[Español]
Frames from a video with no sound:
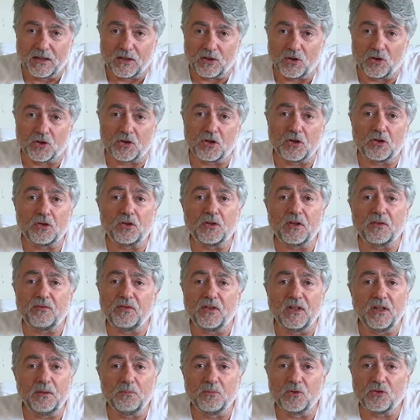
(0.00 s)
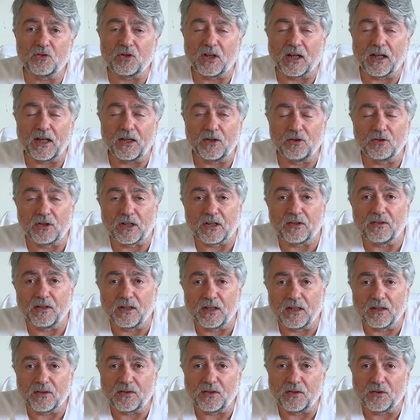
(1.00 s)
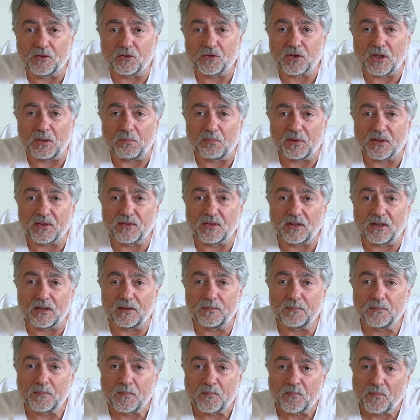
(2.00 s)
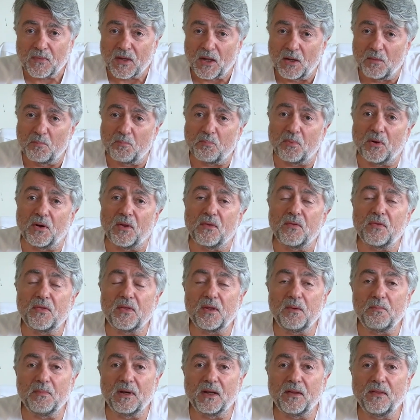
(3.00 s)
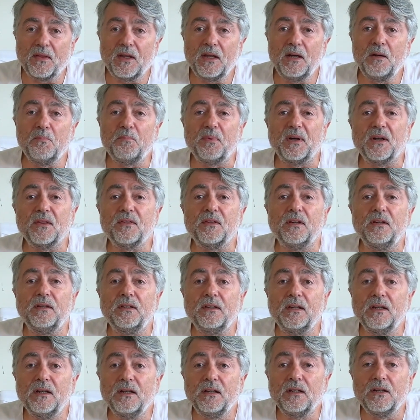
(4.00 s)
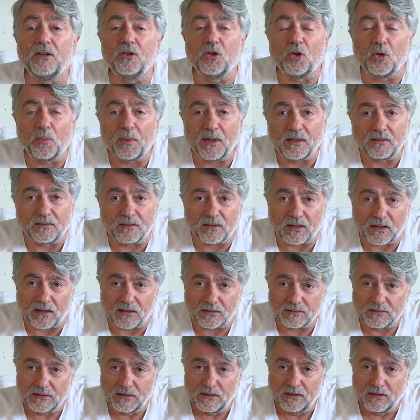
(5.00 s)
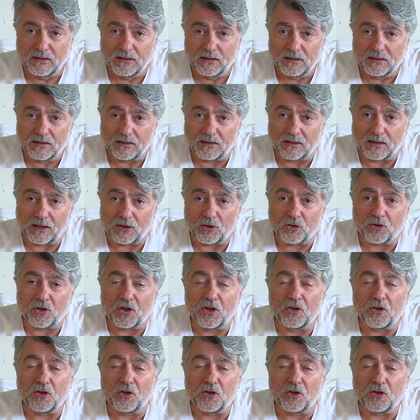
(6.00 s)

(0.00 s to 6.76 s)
Nosotros definimos aquellos recién nacidos que pesan por encima del percentil 90, de los